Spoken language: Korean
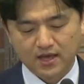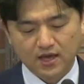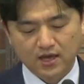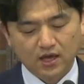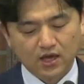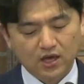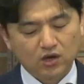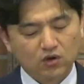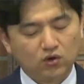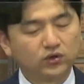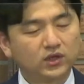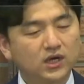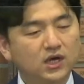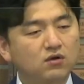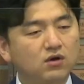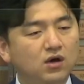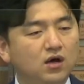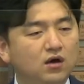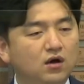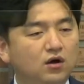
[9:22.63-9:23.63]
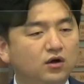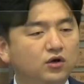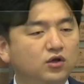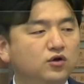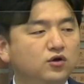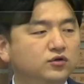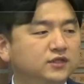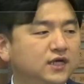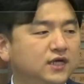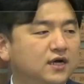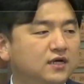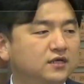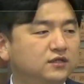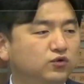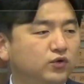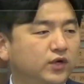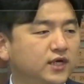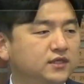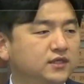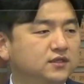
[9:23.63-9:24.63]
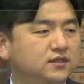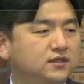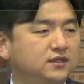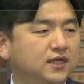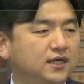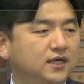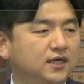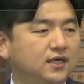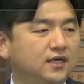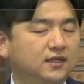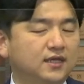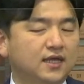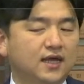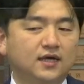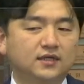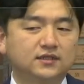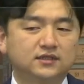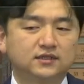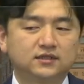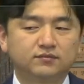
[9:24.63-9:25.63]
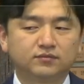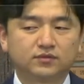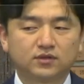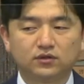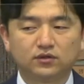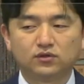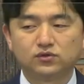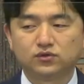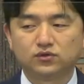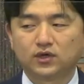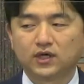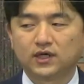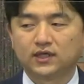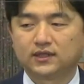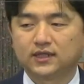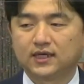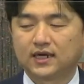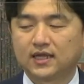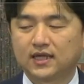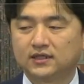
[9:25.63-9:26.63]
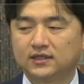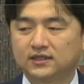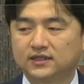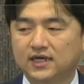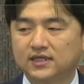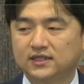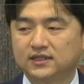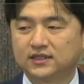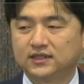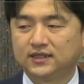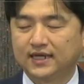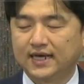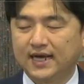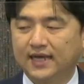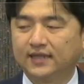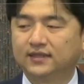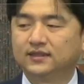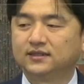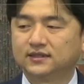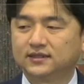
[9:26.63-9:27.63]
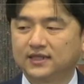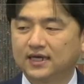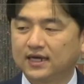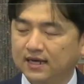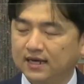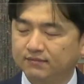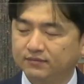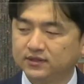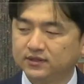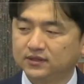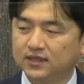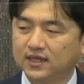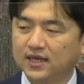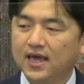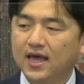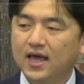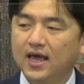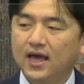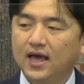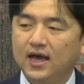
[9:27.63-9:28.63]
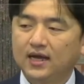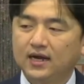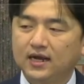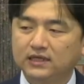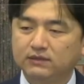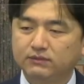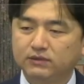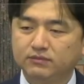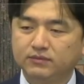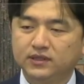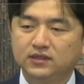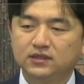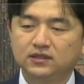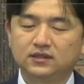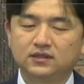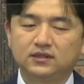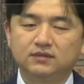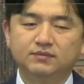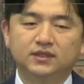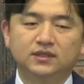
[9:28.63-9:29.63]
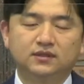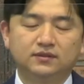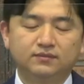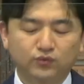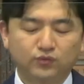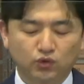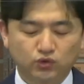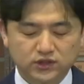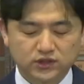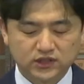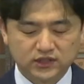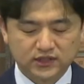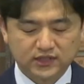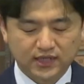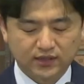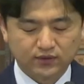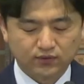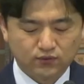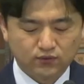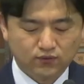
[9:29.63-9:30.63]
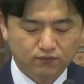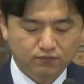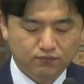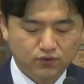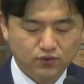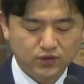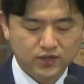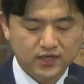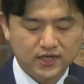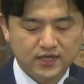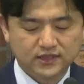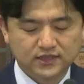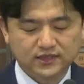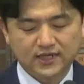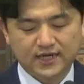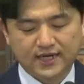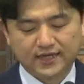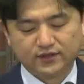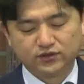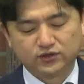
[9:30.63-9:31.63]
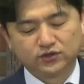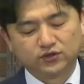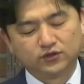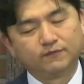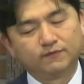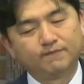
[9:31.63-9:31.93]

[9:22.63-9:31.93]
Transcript: 고난과 어려운 상황 속에 있을 때 내가 지금 터널 속에 있다라는 사실을 아는 사람은 하나님을 믿는 그 믿음 놓치지 않고 포기하지 않죠.